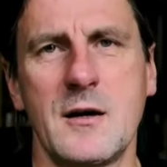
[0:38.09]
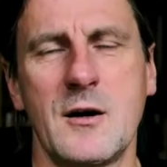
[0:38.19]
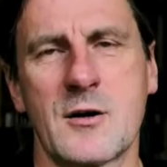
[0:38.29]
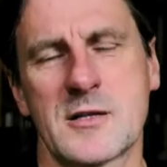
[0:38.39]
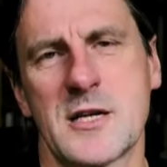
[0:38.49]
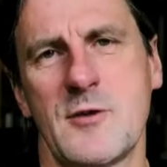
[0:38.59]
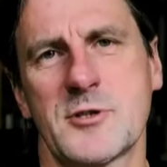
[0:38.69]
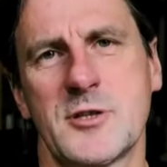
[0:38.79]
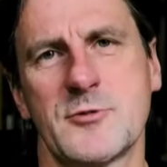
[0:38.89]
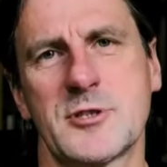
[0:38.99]
Okazało
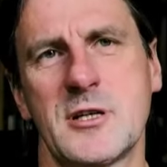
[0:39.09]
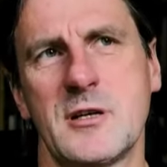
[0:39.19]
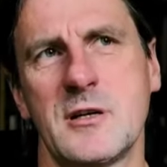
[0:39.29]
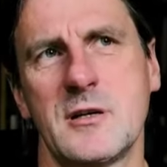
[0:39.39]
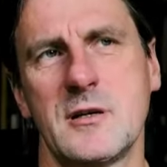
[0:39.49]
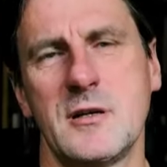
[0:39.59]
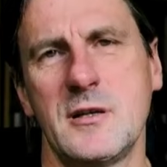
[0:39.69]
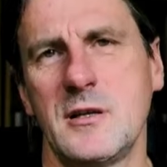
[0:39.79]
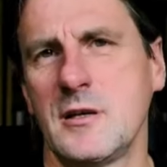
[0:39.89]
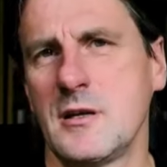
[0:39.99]
się, że
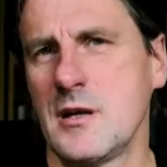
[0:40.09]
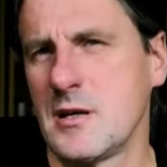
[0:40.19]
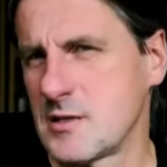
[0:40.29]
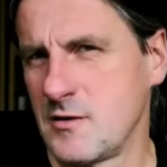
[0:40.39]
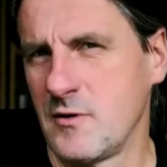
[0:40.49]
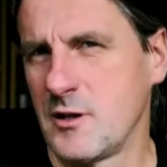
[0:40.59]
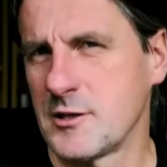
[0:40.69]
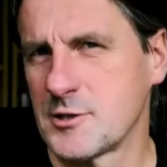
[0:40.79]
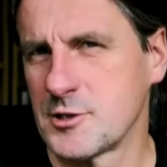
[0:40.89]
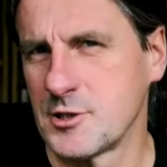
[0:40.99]
ich
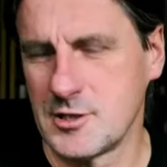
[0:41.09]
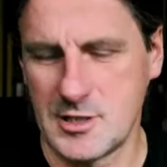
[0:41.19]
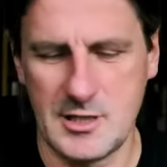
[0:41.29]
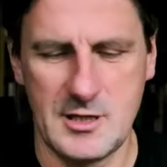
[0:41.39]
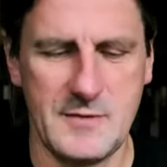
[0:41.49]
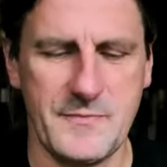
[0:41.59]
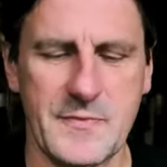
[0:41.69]
zadowolenie z życia,